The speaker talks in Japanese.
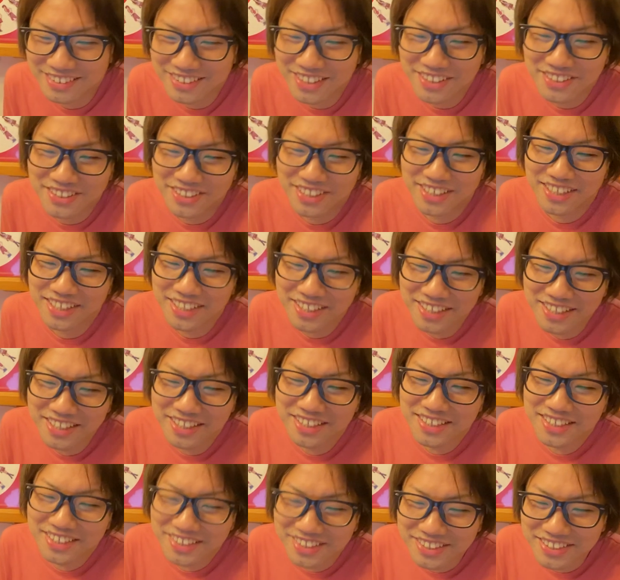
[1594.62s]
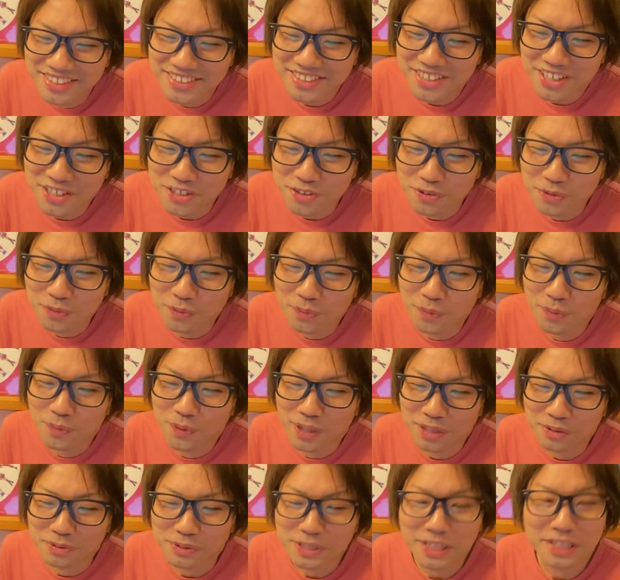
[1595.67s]
なんで345
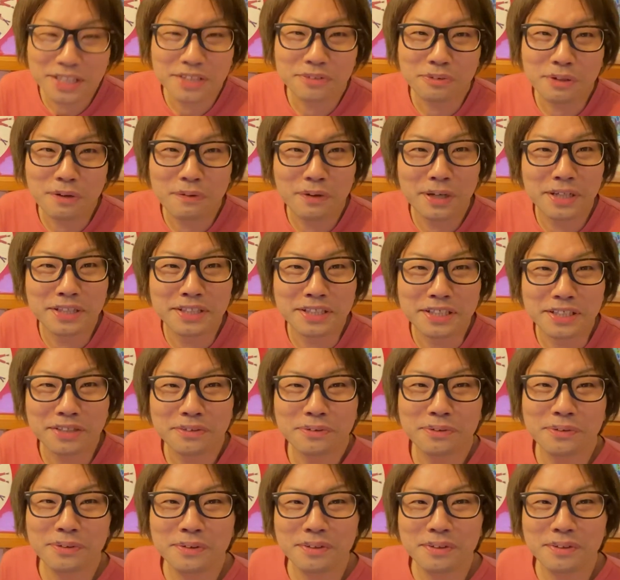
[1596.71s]
が抜けたのかわかんないけど